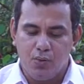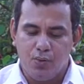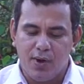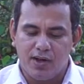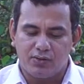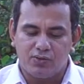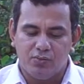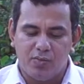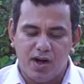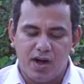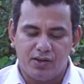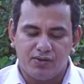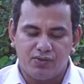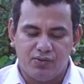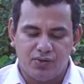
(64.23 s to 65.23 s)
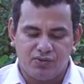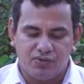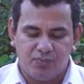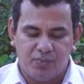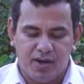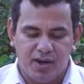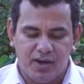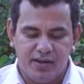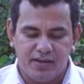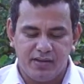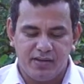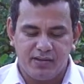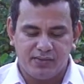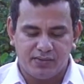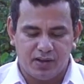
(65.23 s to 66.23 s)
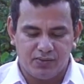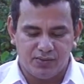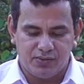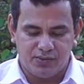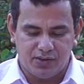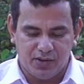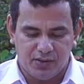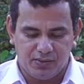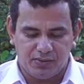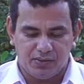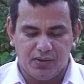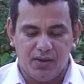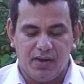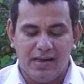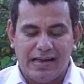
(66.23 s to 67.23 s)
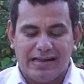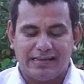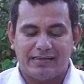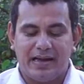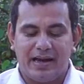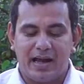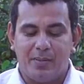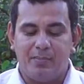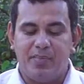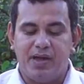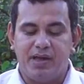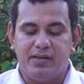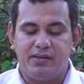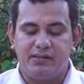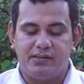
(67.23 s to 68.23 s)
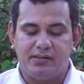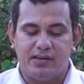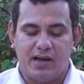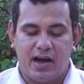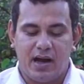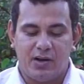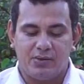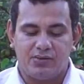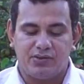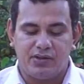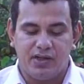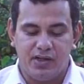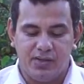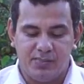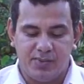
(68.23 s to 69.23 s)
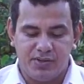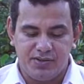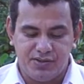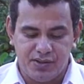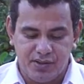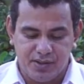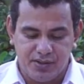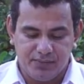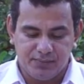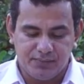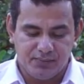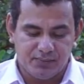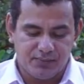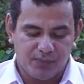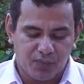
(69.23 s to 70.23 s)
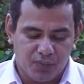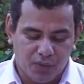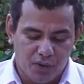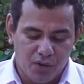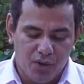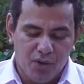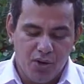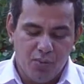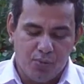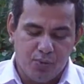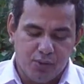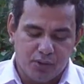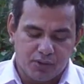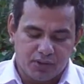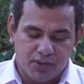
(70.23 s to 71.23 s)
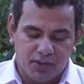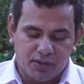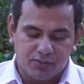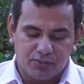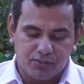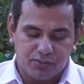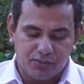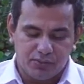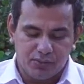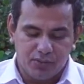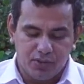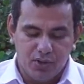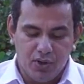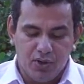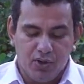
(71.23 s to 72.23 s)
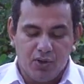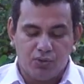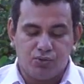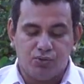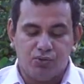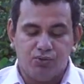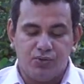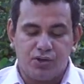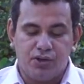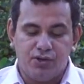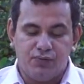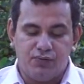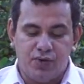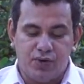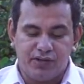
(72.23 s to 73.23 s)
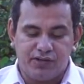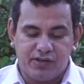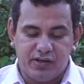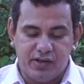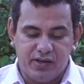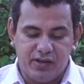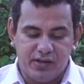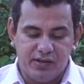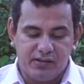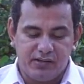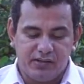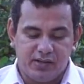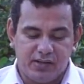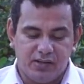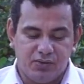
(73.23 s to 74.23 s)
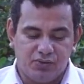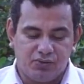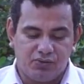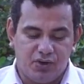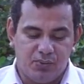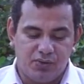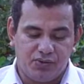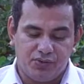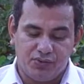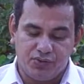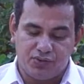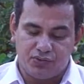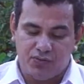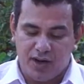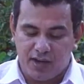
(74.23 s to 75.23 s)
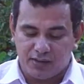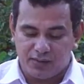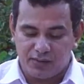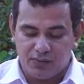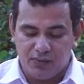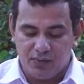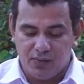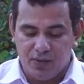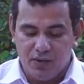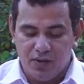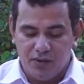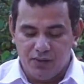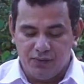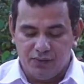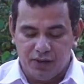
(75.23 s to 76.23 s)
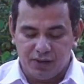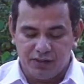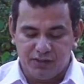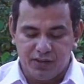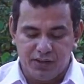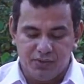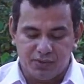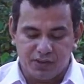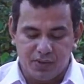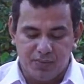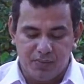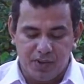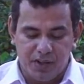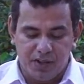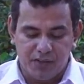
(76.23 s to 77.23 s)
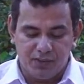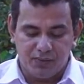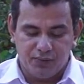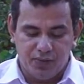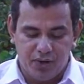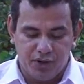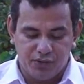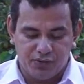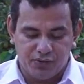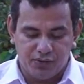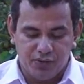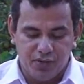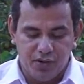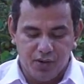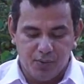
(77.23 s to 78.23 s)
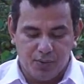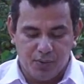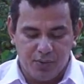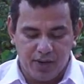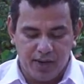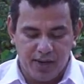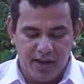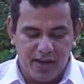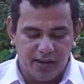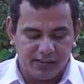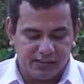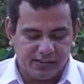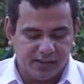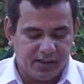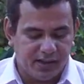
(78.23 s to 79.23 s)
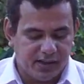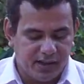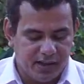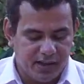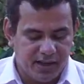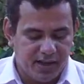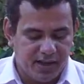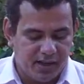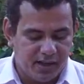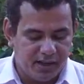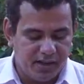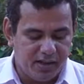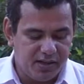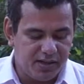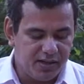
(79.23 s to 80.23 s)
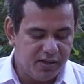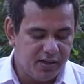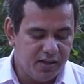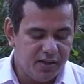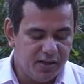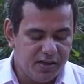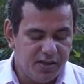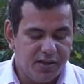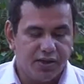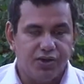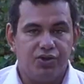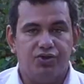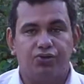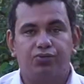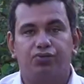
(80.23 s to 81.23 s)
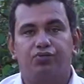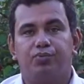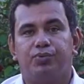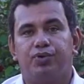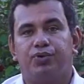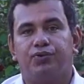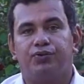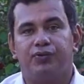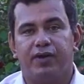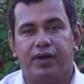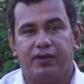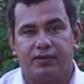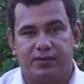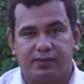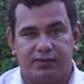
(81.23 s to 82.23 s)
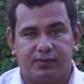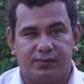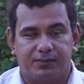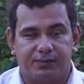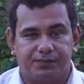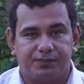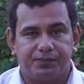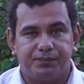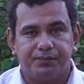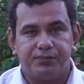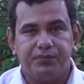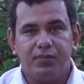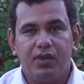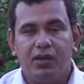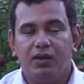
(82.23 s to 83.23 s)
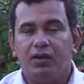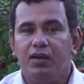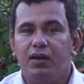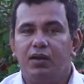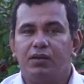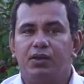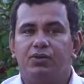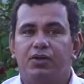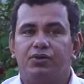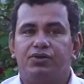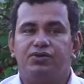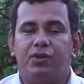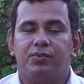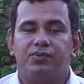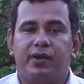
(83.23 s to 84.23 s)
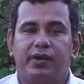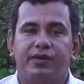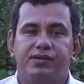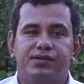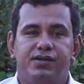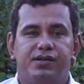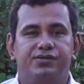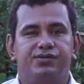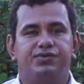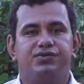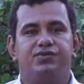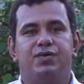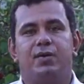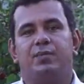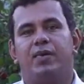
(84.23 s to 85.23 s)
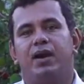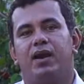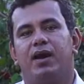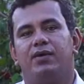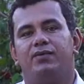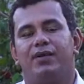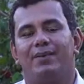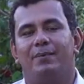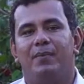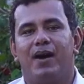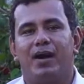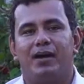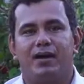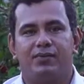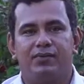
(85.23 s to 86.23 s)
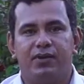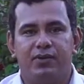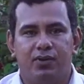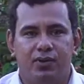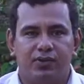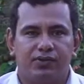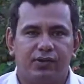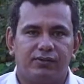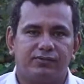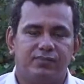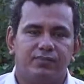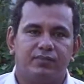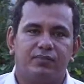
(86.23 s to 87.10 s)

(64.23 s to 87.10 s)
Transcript: quanto mais vosso Pai que está nos céus dará bens aos que lhe pedirem. Portanto, tudo que vós quereis que os homens vos façam, fazei-lo também vós, porque essa é a lei e os profetas. Então nós estamos aqui diante de uma palavra maravilhosa,